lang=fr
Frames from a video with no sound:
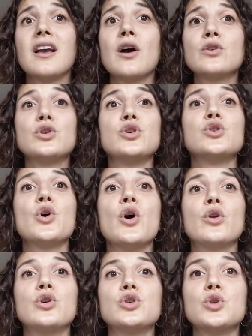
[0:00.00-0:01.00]
Quand ce
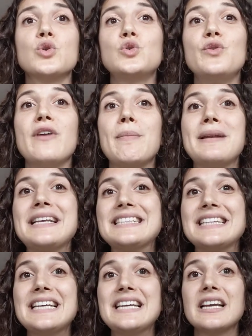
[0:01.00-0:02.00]
genre de choses lui fait
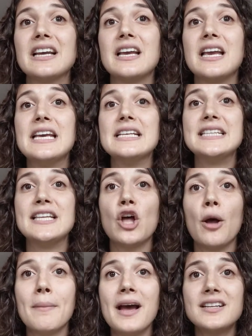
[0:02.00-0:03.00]
plaisir, c'est
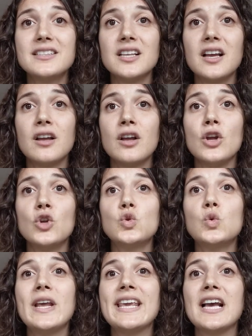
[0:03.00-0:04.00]
normal ça,
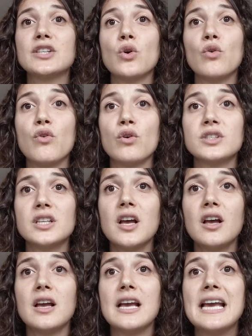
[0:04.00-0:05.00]
tous les garçons font
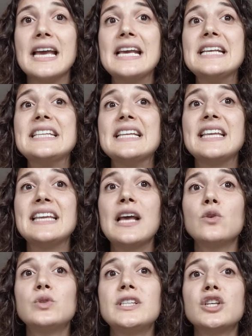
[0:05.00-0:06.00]
ça, et c'est
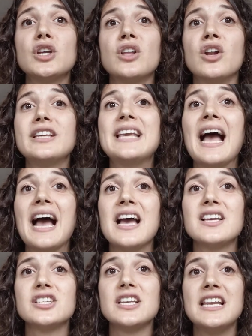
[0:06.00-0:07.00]
égal aussi que dans le
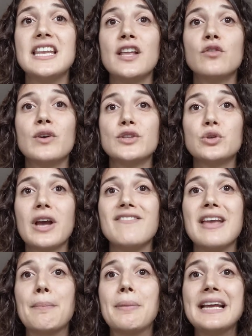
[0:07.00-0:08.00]
garage, il y a une voiture
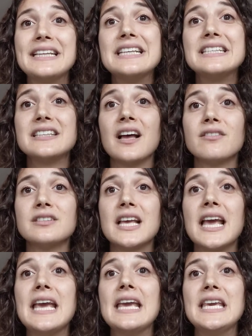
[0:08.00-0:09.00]
avec plein d'essence
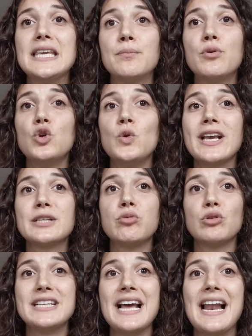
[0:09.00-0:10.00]
et qui peut lui
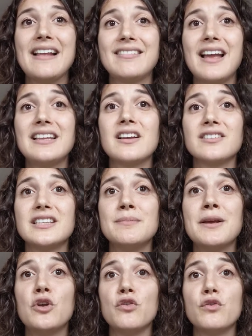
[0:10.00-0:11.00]
exploser à la tête quand il
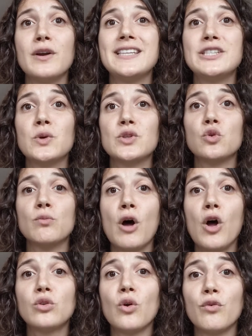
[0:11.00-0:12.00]
met le feu à des oiseaux
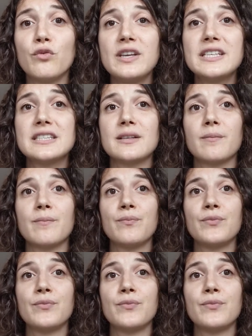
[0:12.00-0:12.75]
morts, ton fils